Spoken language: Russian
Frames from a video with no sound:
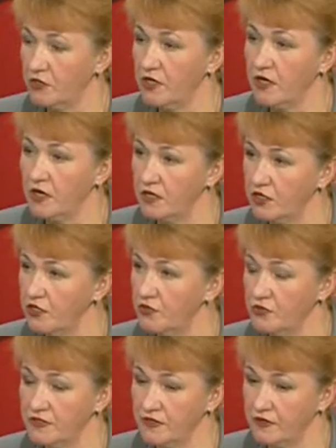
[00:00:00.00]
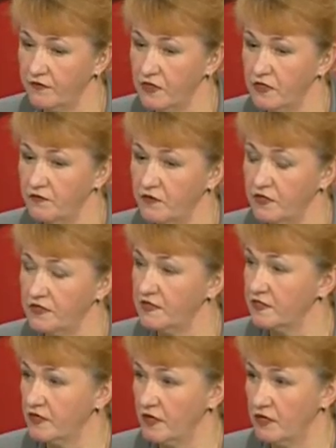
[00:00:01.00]
Угу. И, конечно, он захватывает
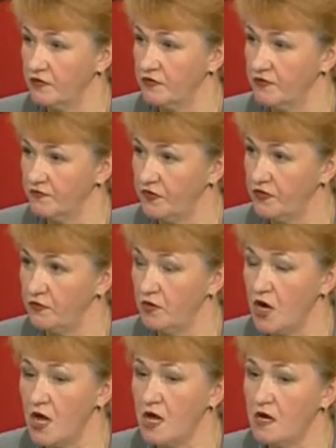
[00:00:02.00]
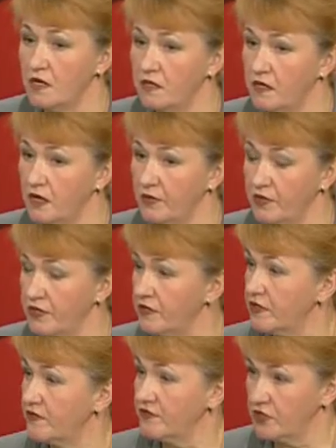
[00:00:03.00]
социальную сферу. Это
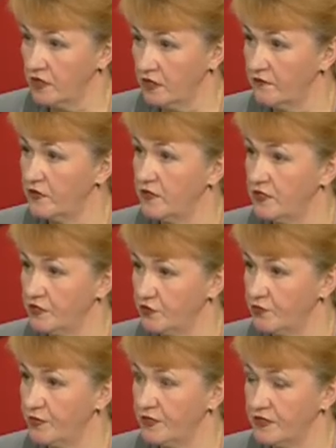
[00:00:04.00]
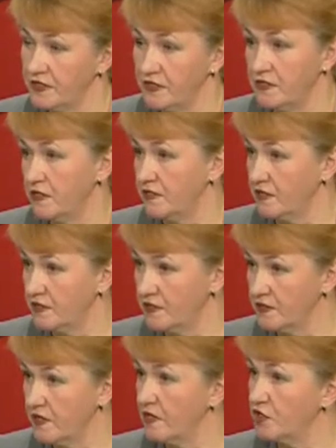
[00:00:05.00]
объекты в шаговой доступности, угу. детский
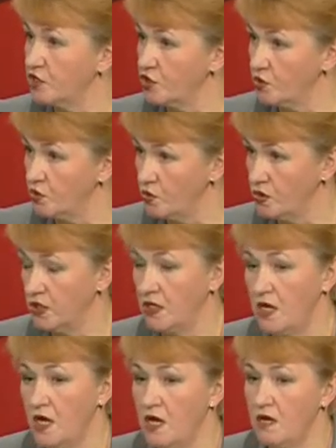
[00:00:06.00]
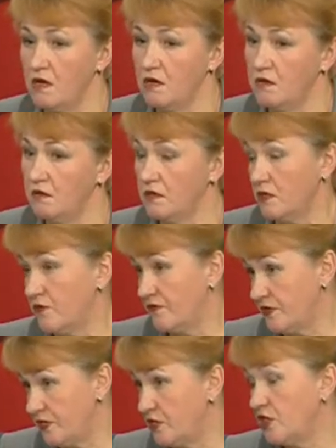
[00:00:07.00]
сад, школы и
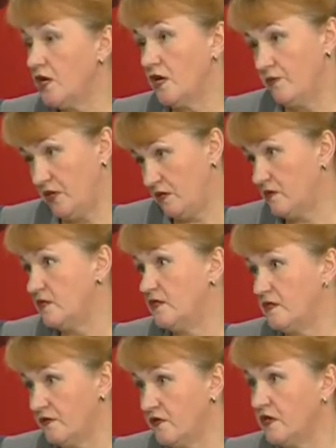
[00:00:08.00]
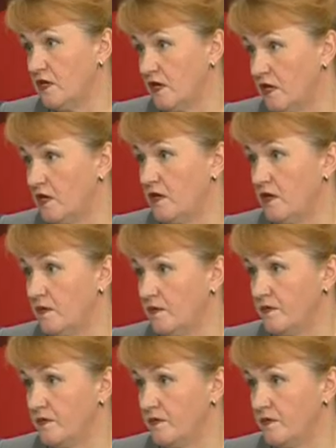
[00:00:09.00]
те же объекты здравоохранения обучения.